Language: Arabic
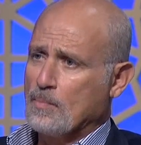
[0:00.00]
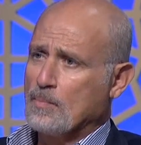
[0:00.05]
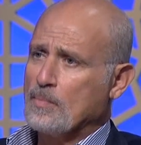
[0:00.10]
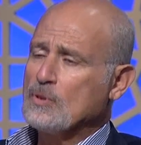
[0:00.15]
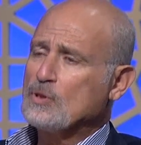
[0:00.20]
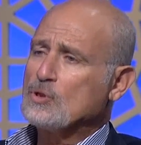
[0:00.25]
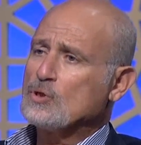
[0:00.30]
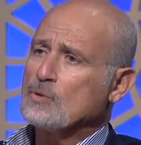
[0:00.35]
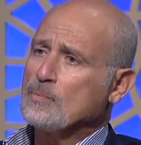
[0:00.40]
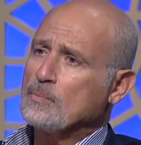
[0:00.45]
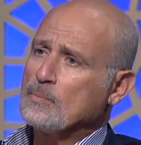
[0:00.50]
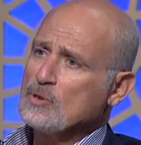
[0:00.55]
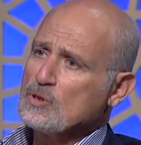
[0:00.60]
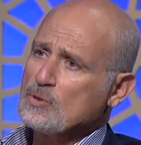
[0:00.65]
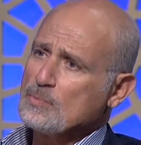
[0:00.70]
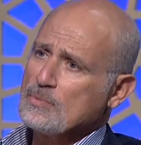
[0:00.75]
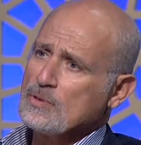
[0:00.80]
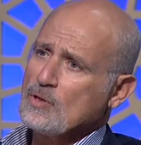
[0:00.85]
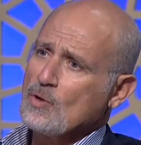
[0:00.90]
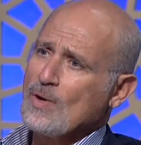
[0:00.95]
مش
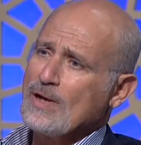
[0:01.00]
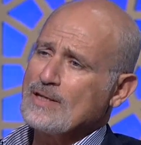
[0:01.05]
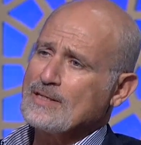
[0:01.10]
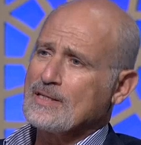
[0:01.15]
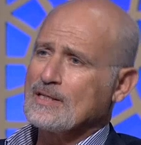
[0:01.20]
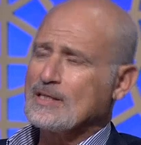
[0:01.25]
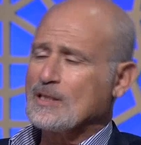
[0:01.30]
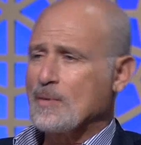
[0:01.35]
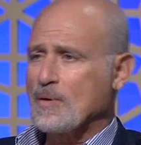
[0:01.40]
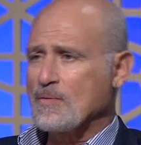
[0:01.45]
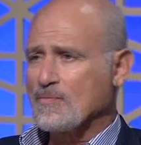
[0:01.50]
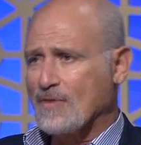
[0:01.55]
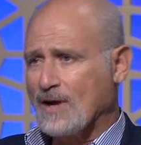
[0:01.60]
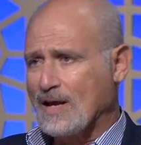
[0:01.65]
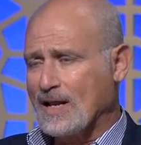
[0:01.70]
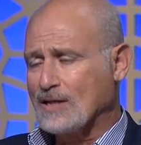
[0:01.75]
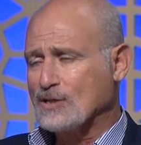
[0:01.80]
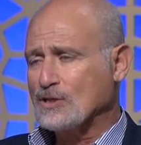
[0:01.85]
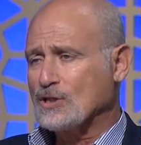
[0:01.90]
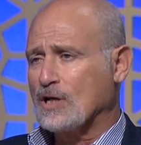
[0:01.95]
مش دلوقتي انت ما
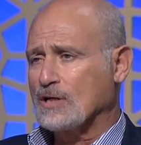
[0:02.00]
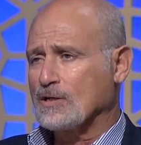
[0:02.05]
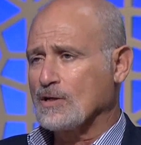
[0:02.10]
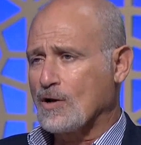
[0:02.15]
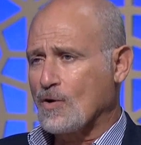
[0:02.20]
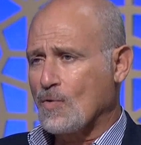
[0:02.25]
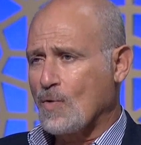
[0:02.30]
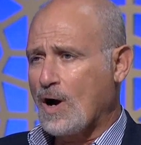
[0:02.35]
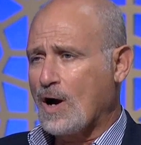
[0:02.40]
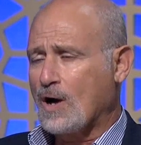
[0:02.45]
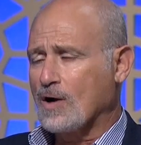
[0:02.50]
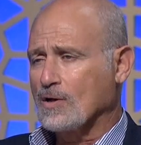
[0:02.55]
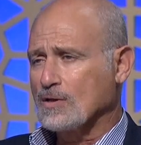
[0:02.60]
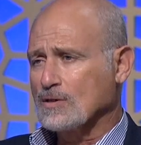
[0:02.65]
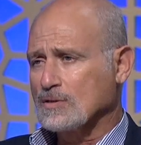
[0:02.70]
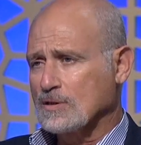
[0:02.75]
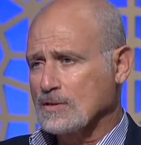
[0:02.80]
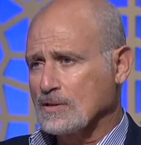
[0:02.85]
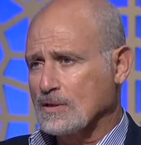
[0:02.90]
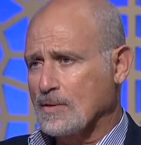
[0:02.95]
ينفعلكش يعني روح
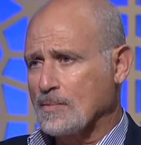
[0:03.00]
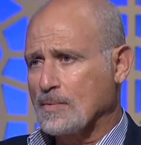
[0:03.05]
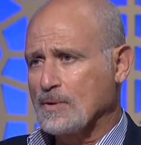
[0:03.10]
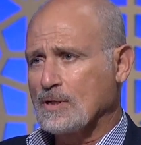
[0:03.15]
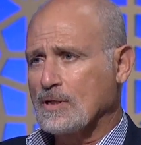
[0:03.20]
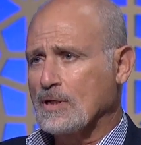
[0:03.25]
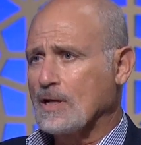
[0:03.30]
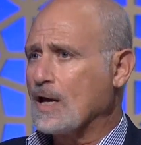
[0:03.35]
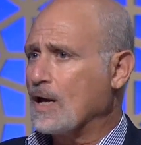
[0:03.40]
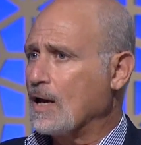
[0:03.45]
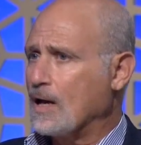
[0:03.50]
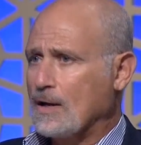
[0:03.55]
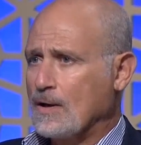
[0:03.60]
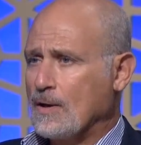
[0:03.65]
خلاص انت ما لا